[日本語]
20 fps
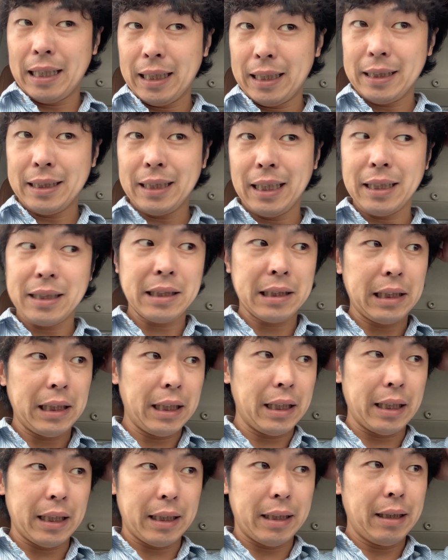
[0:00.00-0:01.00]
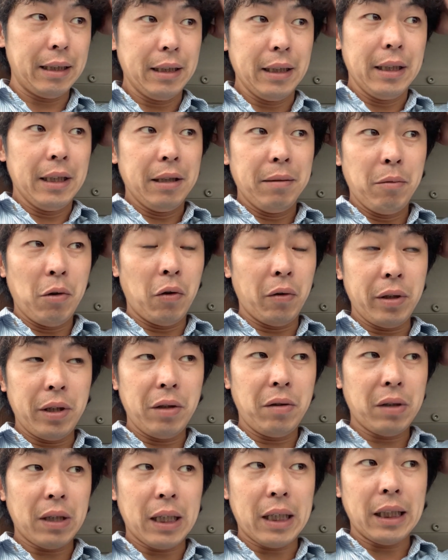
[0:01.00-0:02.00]
さあ、次。もうお
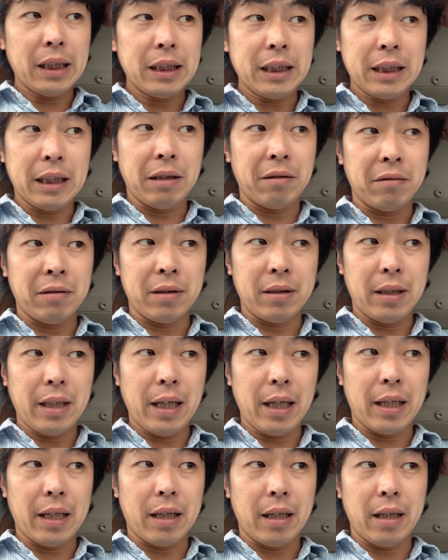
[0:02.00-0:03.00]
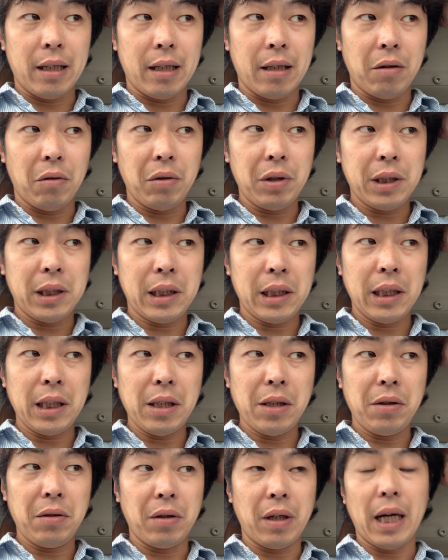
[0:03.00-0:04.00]
昼かかっちゃうんで、えー、お
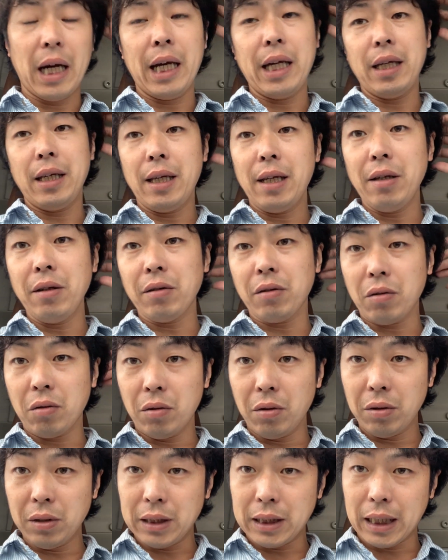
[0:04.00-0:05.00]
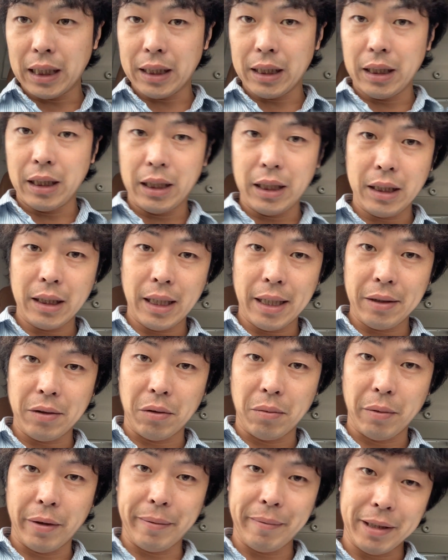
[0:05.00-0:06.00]
昼入れるところに先に行きたいと
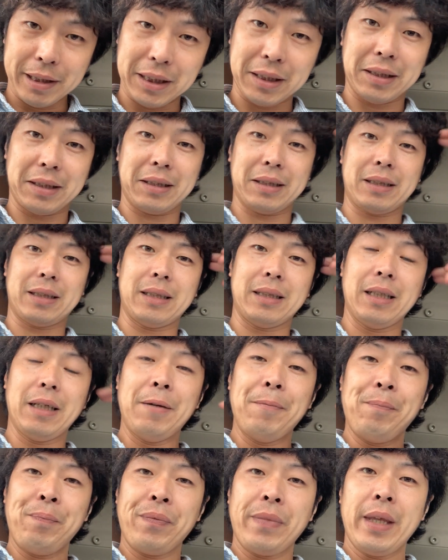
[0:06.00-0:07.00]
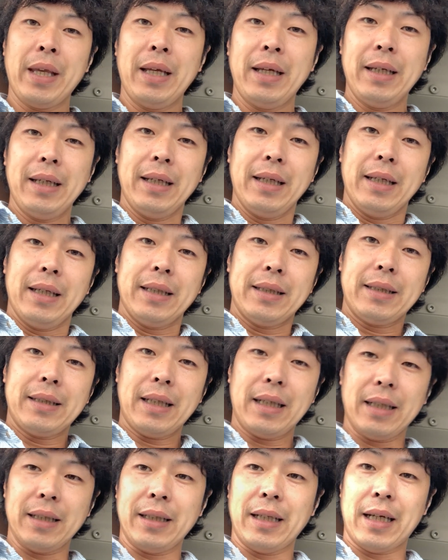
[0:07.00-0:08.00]
思います。さ
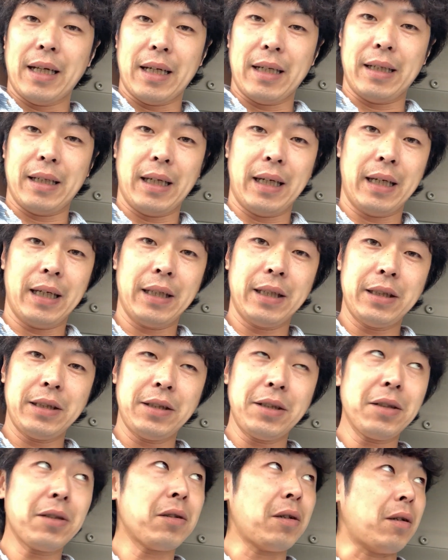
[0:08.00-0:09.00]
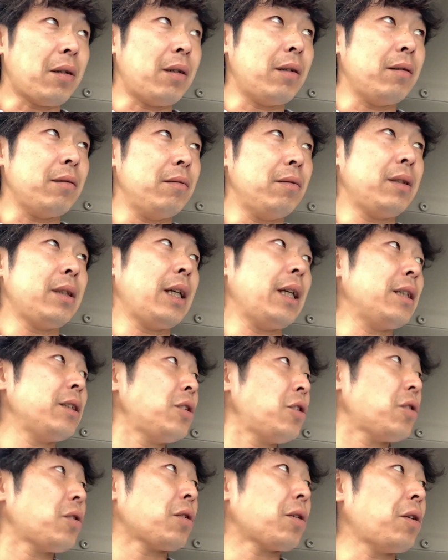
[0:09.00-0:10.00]
あ、なら、ちょっと運転、ちょっ
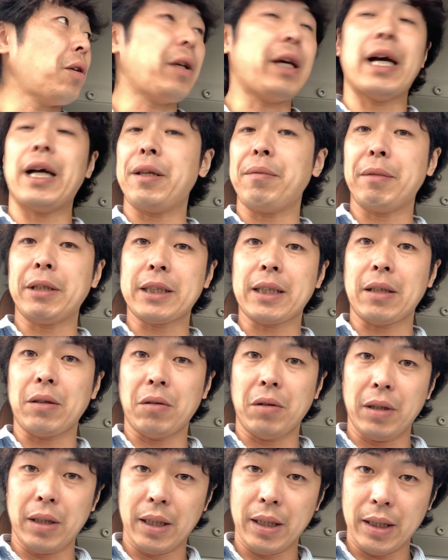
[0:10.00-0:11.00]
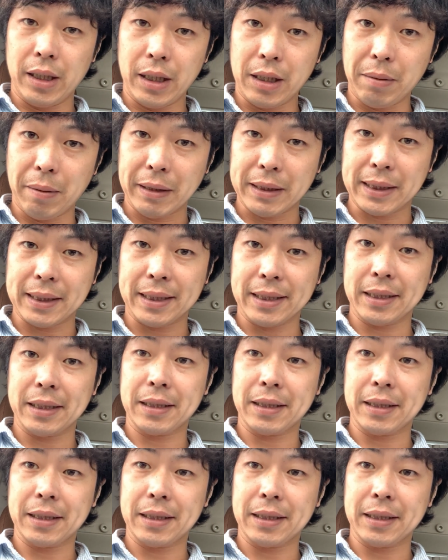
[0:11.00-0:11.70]
と距離ありますけど、行きます。